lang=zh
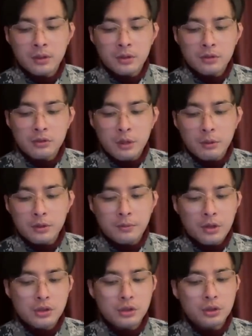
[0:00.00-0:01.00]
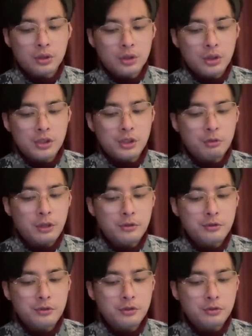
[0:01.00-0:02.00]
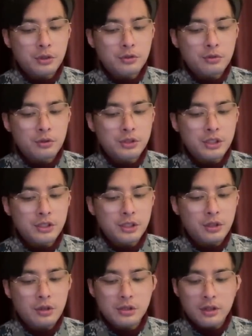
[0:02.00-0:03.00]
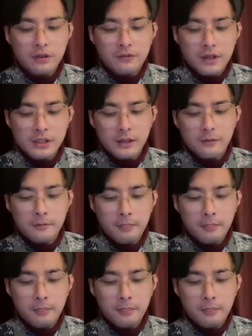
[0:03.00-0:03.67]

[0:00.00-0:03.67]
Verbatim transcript: 帅文又表示，德勤愿意继续助力中国经济高质量发展。